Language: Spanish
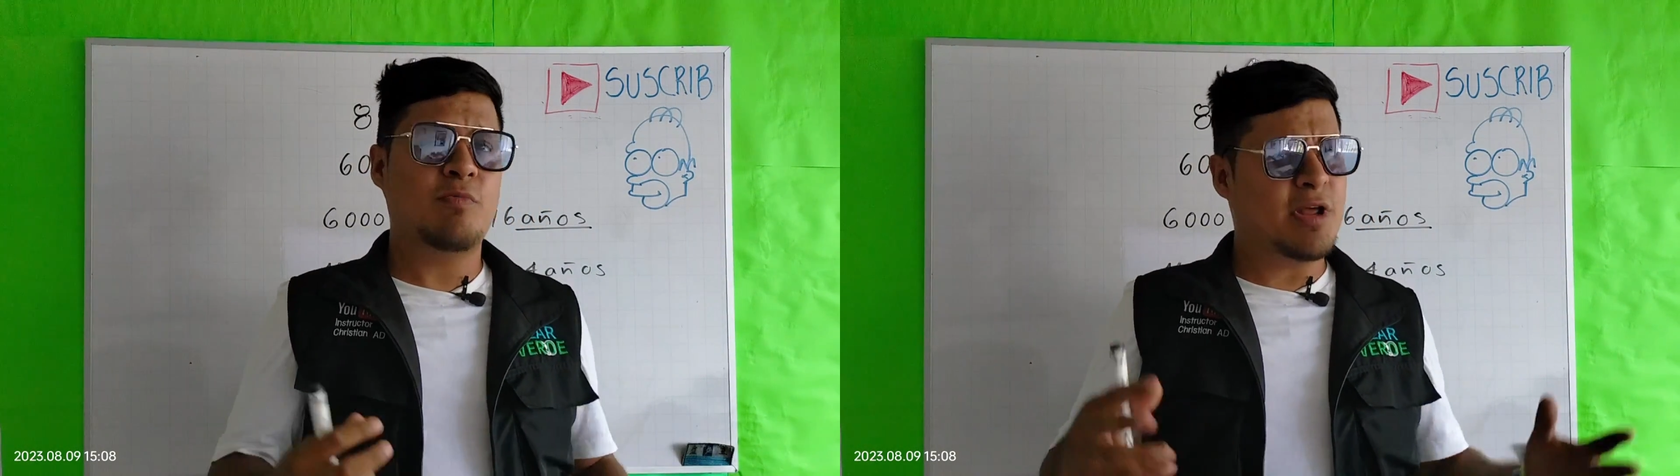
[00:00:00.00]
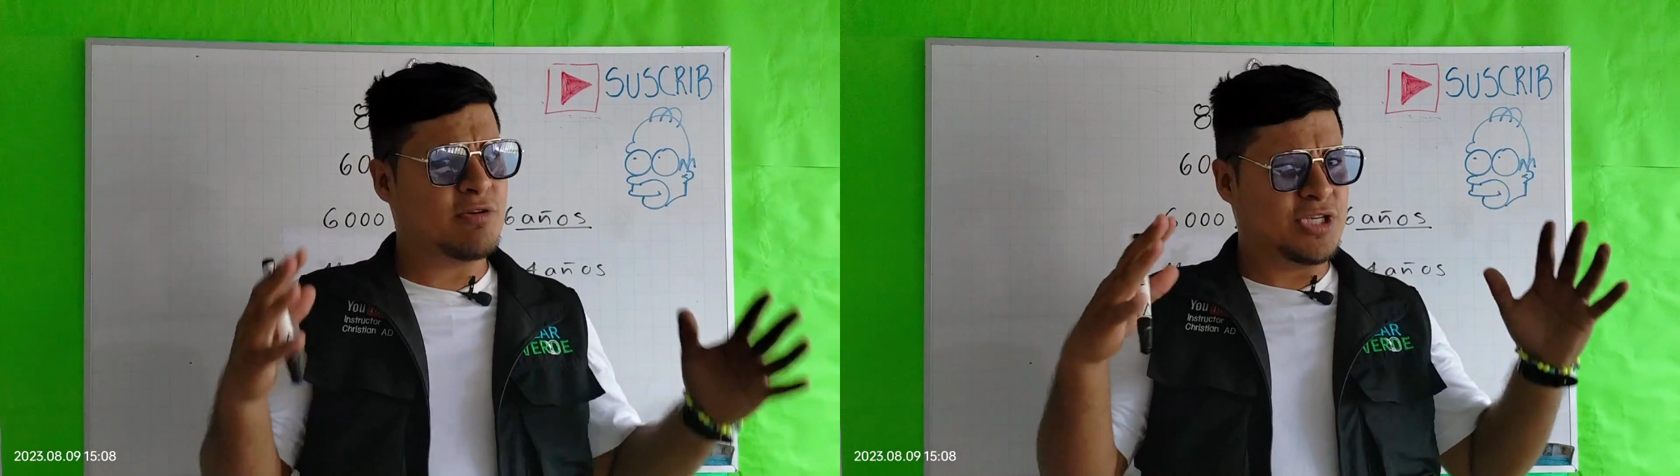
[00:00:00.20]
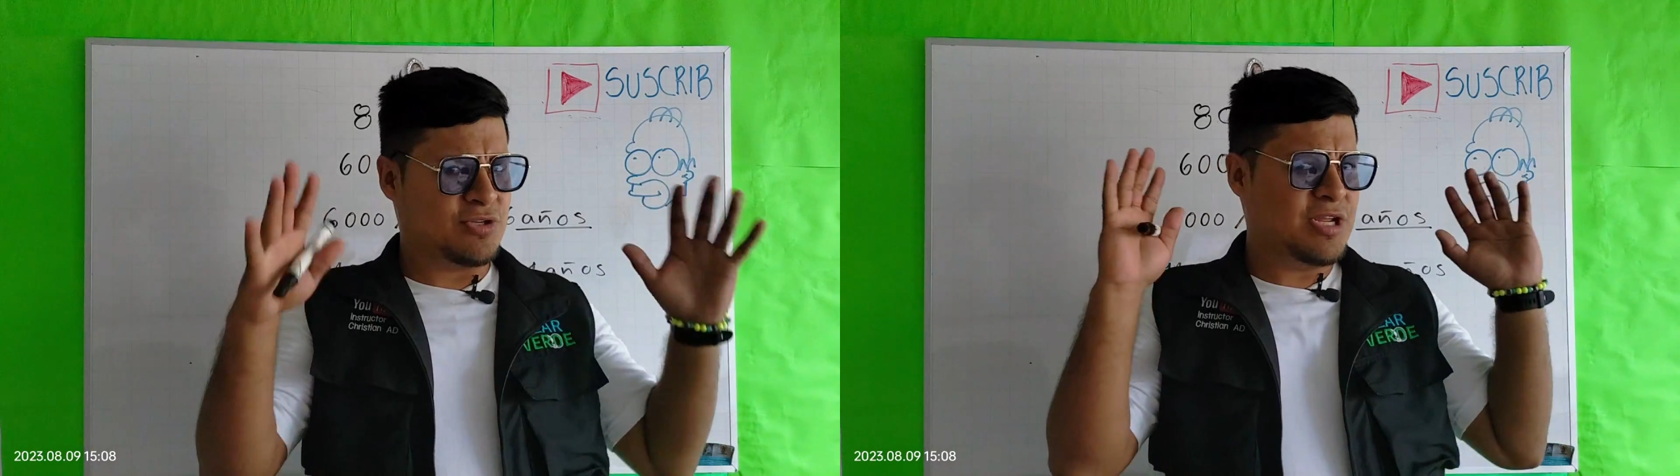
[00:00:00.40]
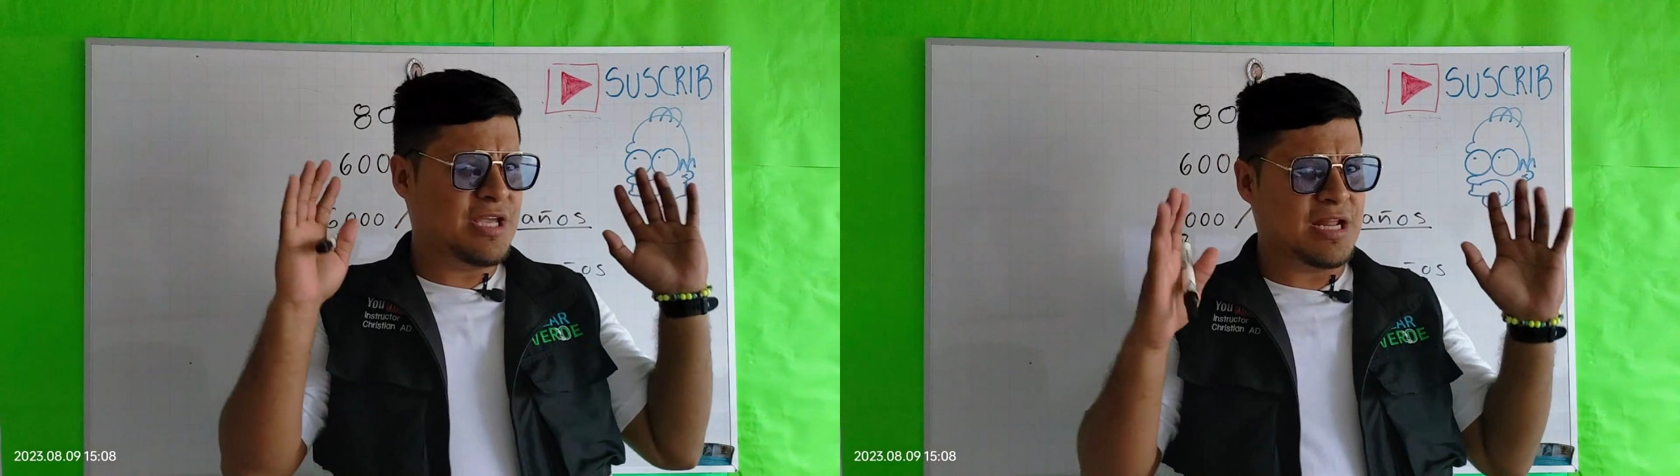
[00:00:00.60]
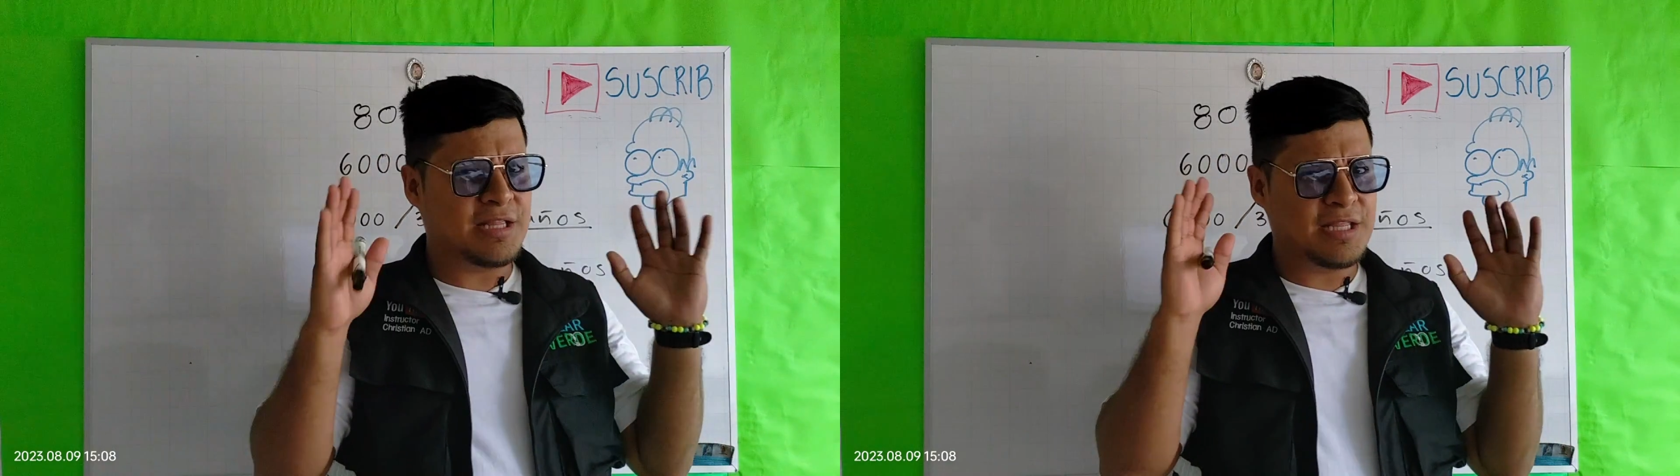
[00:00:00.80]
bueno, si es
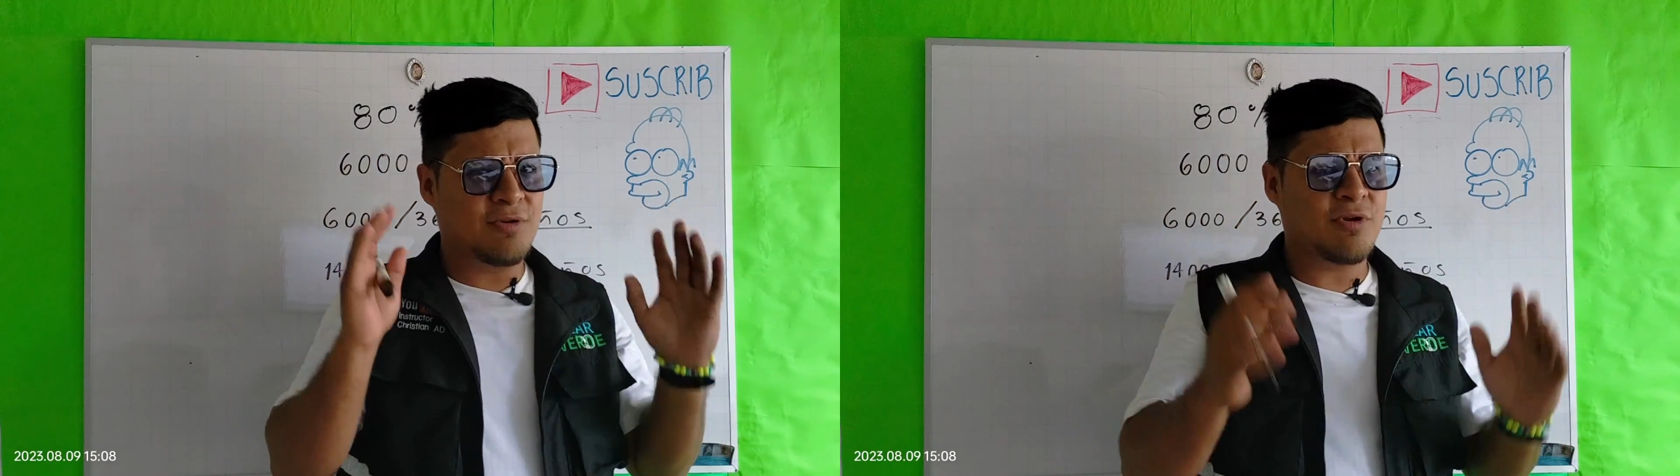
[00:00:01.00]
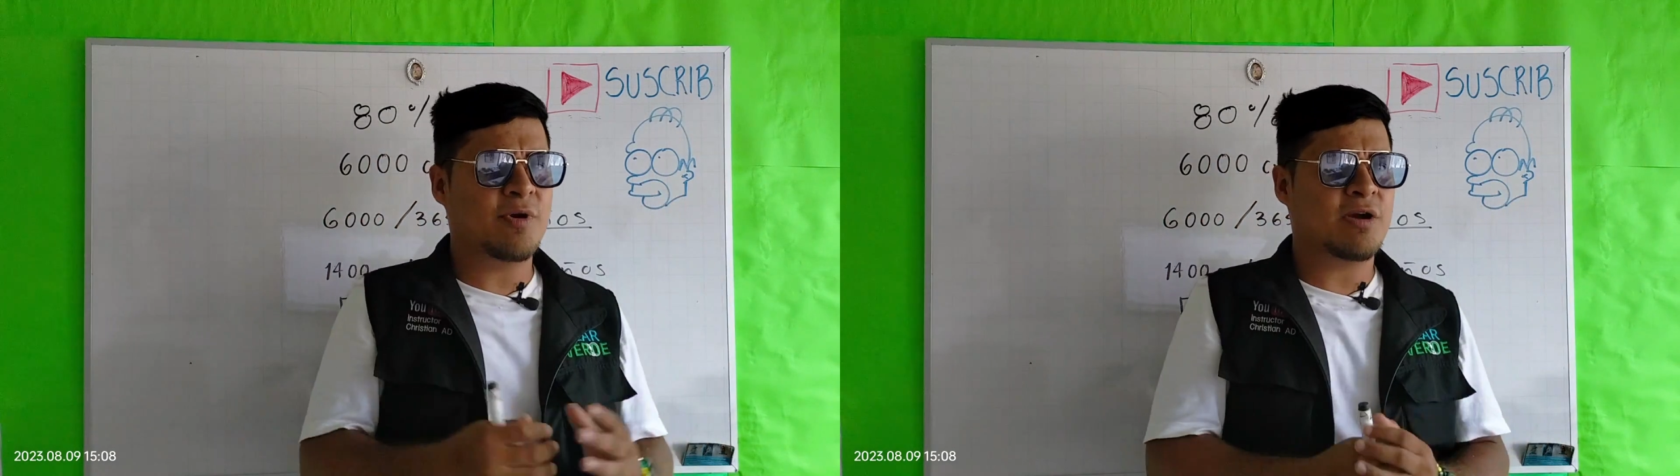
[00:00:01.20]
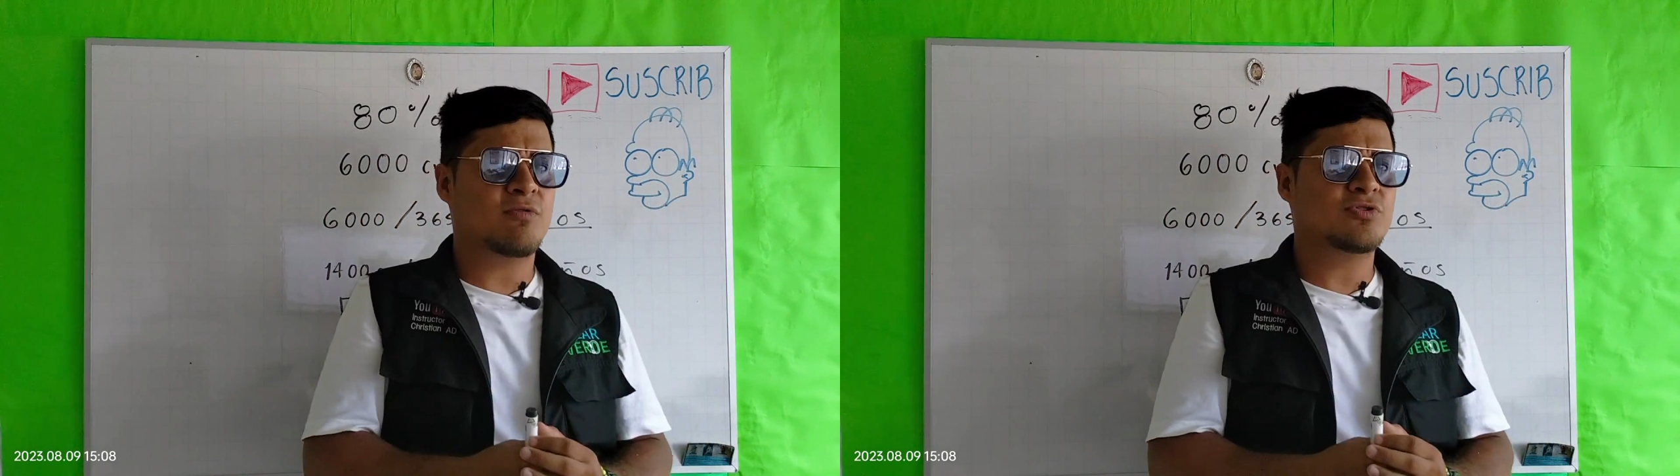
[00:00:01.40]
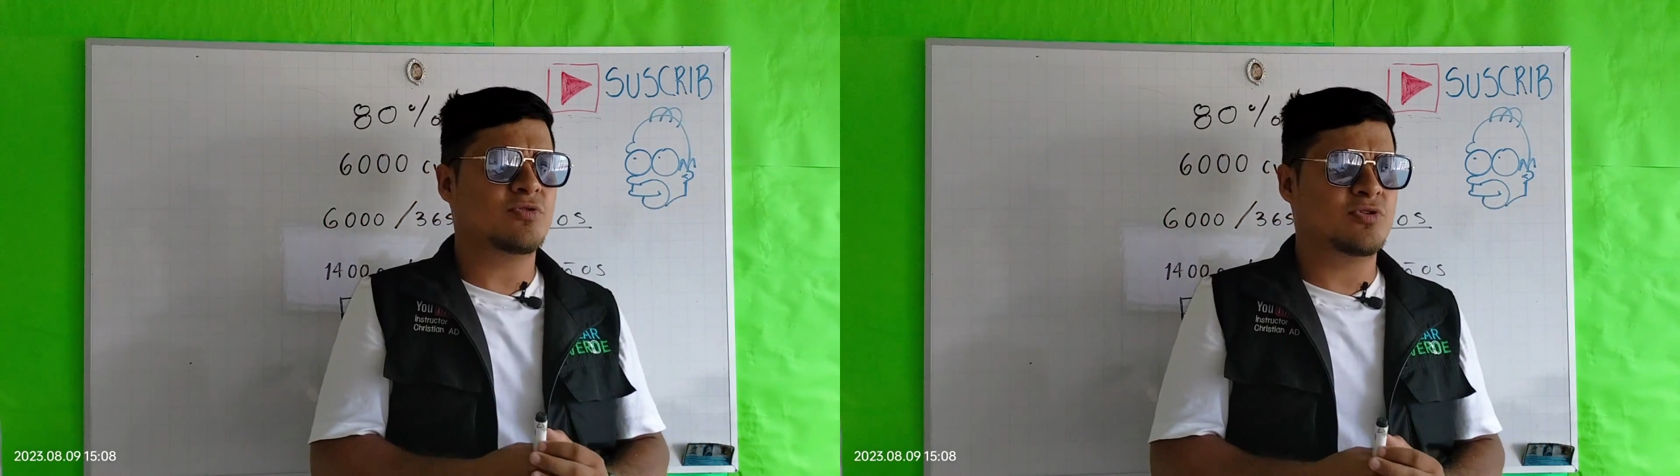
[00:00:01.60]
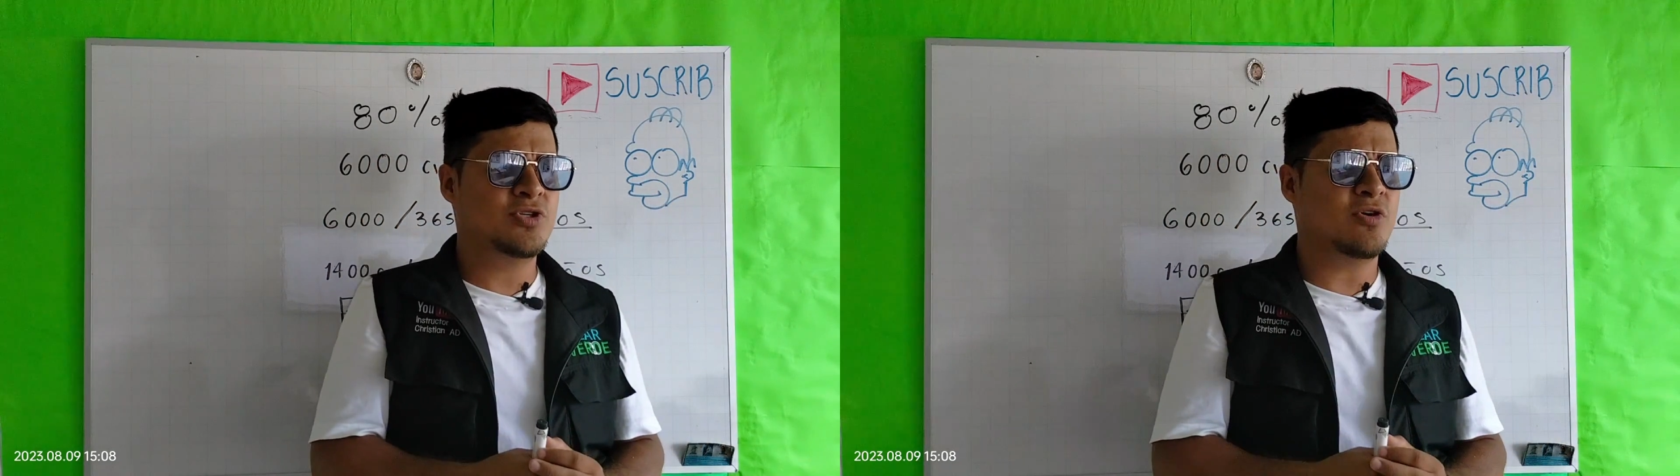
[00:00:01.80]
original tiene una buena
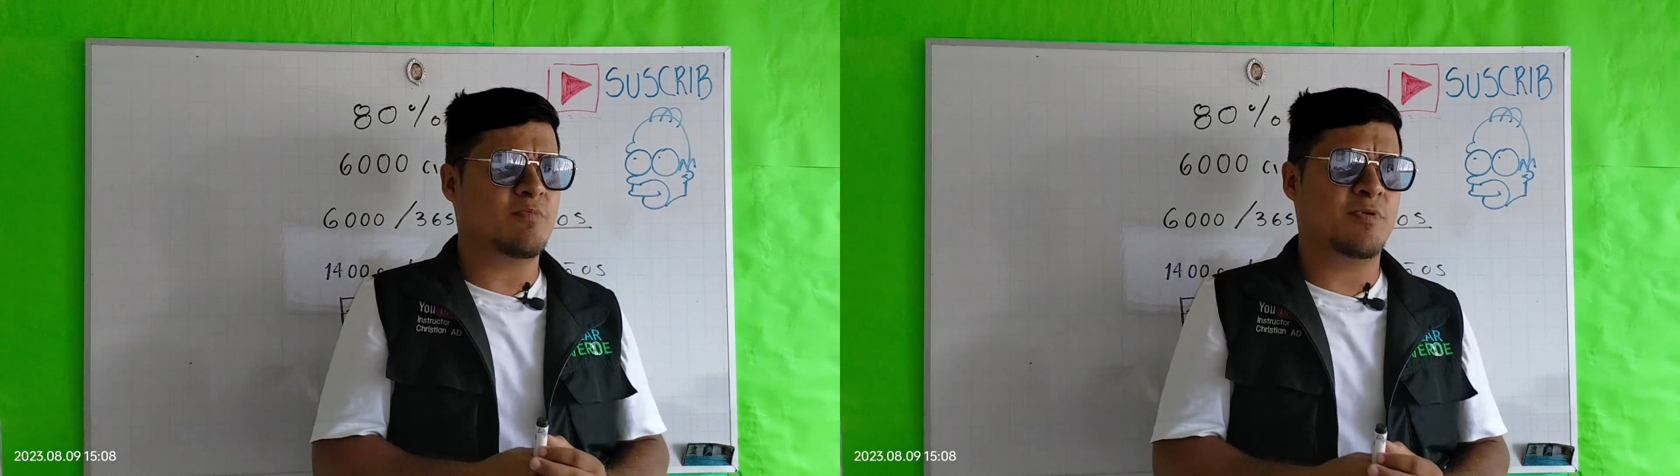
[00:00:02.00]
construcción,